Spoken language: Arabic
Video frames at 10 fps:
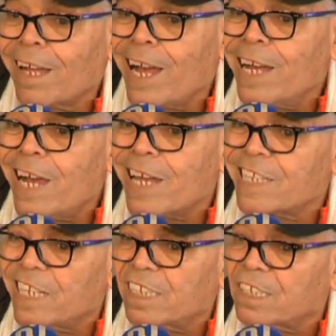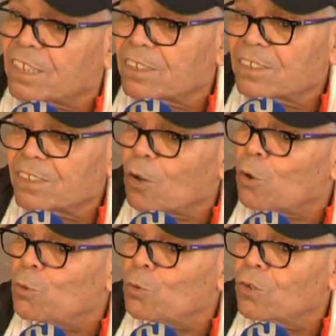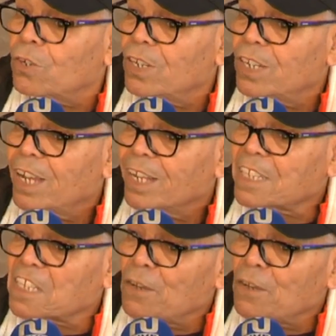قرا اسيادك نقول له 90%